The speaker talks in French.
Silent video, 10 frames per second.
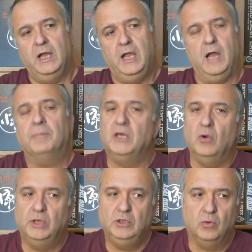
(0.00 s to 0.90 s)
Et a
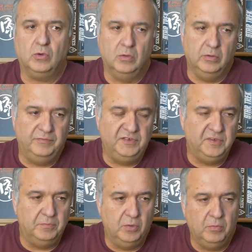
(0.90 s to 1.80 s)
priori, donc, euh,
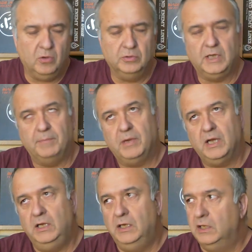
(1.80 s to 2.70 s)
visiblement,
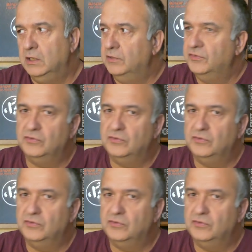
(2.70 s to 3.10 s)
d'après les,